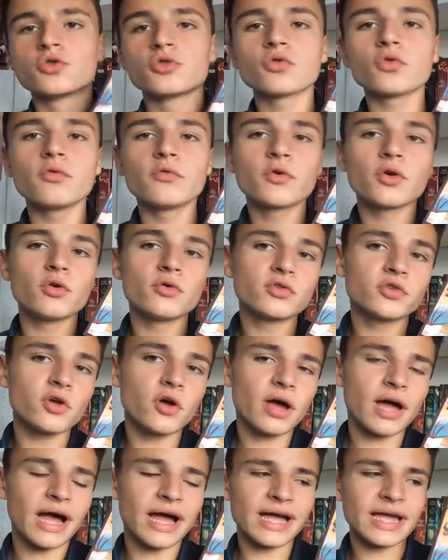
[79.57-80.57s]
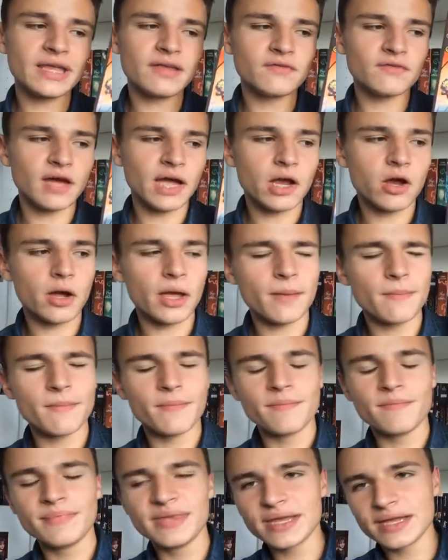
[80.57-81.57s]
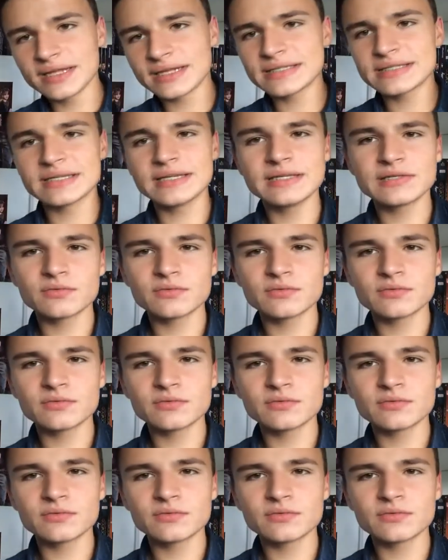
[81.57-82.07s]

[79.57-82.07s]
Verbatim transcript: je trouve que l'auteur arrive à quand même bien installer